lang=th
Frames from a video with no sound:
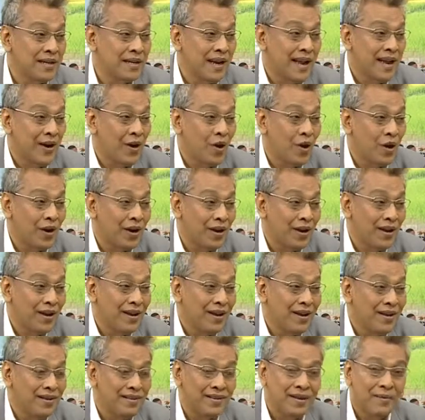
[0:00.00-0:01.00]
ถึงแน่นอน
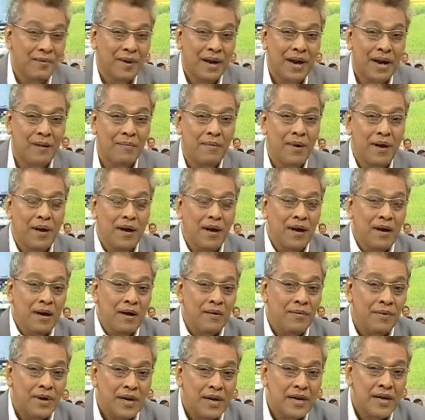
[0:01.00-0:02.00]
ใช่ไหมครับ
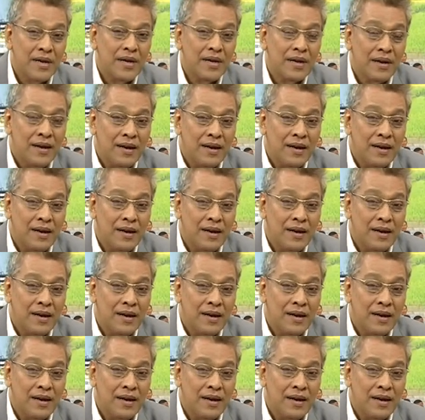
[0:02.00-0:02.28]
หรือ